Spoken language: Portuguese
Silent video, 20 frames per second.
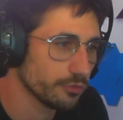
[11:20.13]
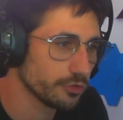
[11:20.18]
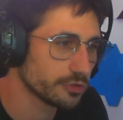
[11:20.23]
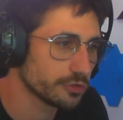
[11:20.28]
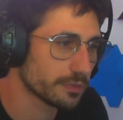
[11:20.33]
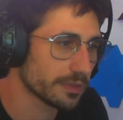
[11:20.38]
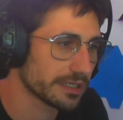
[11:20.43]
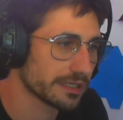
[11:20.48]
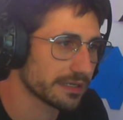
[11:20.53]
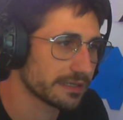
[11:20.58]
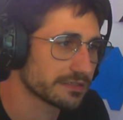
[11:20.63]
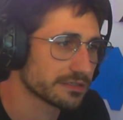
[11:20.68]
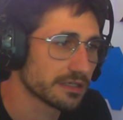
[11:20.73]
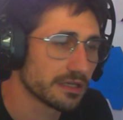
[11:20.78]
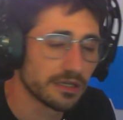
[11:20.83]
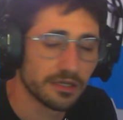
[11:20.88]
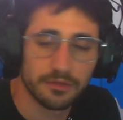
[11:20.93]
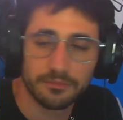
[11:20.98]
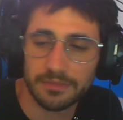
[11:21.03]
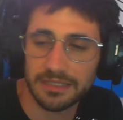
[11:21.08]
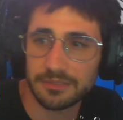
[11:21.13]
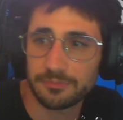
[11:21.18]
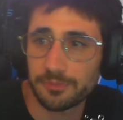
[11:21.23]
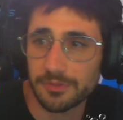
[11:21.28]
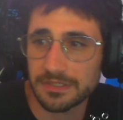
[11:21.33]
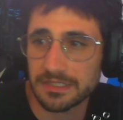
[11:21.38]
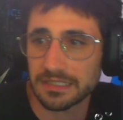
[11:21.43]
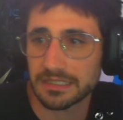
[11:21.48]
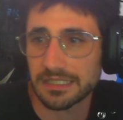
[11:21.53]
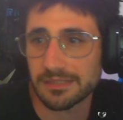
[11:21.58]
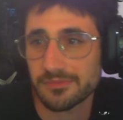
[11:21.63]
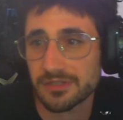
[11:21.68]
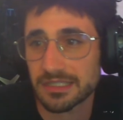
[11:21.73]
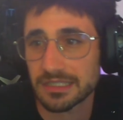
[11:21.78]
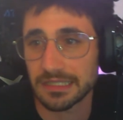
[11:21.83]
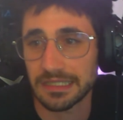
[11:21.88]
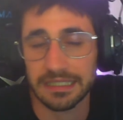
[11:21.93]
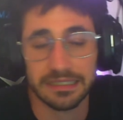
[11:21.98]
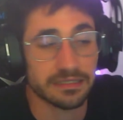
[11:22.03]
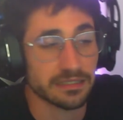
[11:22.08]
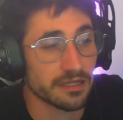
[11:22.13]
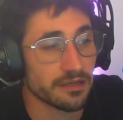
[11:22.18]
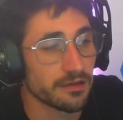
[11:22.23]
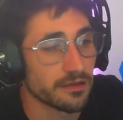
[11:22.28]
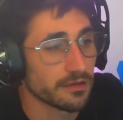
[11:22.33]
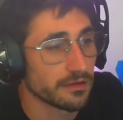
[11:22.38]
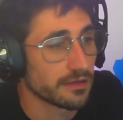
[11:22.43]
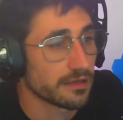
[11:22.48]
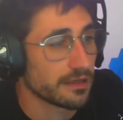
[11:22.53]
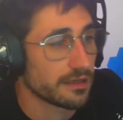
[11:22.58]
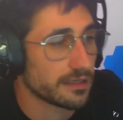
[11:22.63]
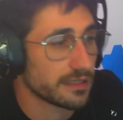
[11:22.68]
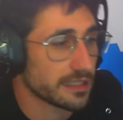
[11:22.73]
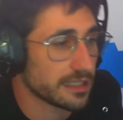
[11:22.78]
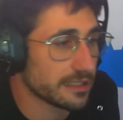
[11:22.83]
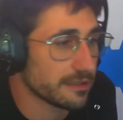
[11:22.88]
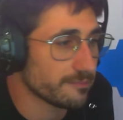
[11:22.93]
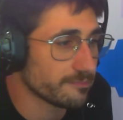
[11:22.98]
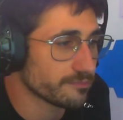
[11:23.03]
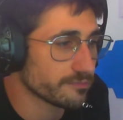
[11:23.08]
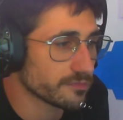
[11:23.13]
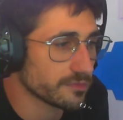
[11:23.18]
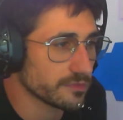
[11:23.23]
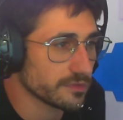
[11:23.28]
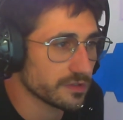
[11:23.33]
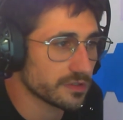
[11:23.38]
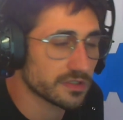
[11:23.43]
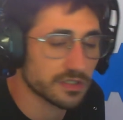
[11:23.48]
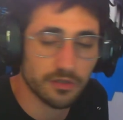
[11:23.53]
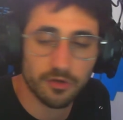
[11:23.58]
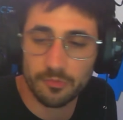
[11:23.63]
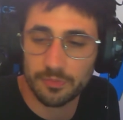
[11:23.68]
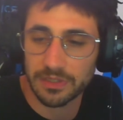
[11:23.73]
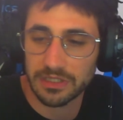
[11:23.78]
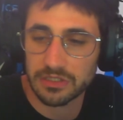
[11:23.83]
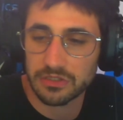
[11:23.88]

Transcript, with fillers: Muito bem, guys. Bem, depois em termos de letra, um, são